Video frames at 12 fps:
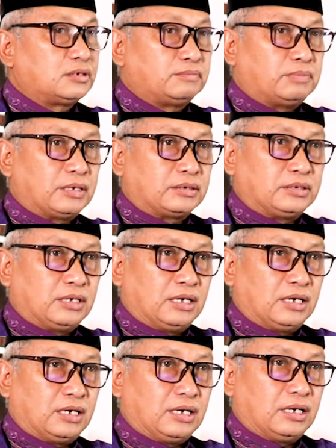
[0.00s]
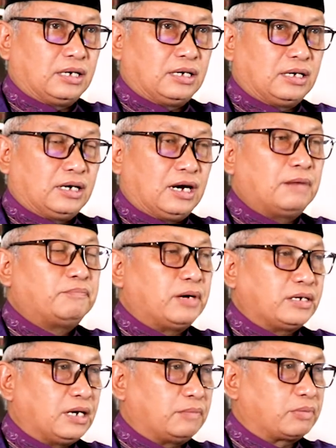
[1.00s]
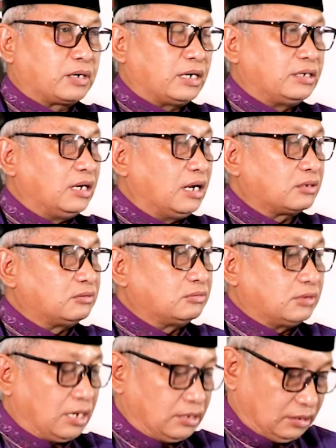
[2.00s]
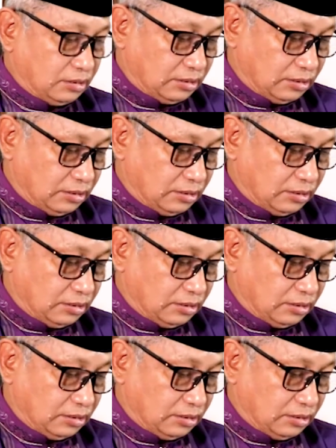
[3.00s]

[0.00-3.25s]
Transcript: kepada apa yang pernah dilakukan